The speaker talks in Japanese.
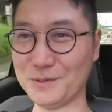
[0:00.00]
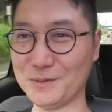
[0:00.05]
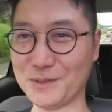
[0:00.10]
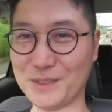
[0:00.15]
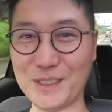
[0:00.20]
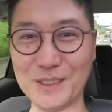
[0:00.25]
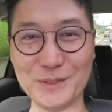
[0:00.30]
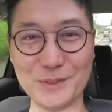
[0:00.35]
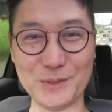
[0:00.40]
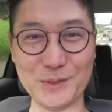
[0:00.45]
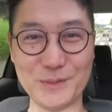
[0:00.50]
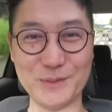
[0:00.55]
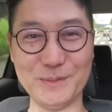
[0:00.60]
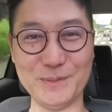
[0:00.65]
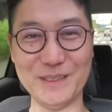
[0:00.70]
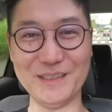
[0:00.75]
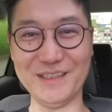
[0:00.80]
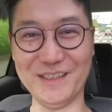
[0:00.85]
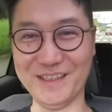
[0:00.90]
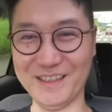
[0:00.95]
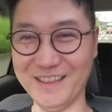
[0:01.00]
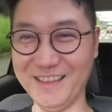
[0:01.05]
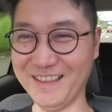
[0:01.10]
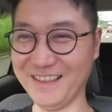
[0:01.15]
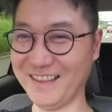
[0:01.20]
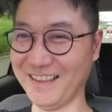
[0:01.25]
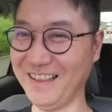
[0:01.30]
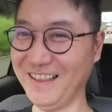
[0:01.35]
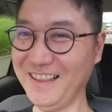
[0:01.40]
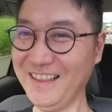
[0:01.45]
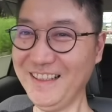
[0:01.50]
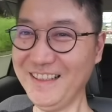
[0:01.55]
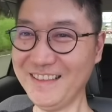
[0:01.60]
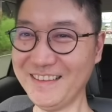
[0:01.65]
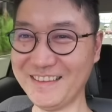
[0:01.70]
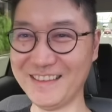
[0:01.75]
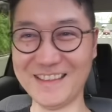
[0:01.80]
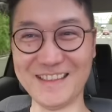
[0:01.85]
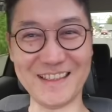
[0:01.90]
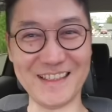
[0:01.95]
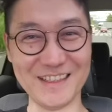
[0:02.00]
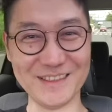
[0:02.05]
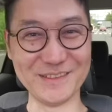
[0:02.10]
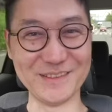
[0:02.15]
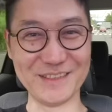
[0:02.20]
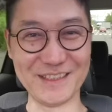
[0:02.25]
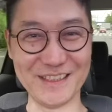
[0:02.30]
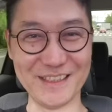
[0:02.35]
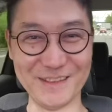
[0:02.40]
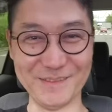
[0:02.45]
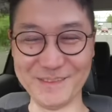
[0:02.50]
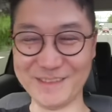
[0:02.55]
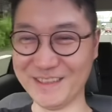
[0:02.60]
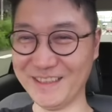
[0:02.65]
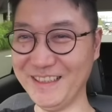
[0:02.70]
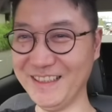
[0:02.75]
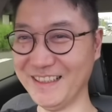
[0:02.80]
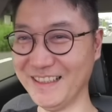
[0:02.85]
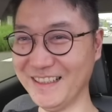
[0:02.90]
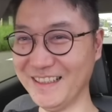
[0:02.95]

感動しましたね。なんか、なんかあるんかなみたいな。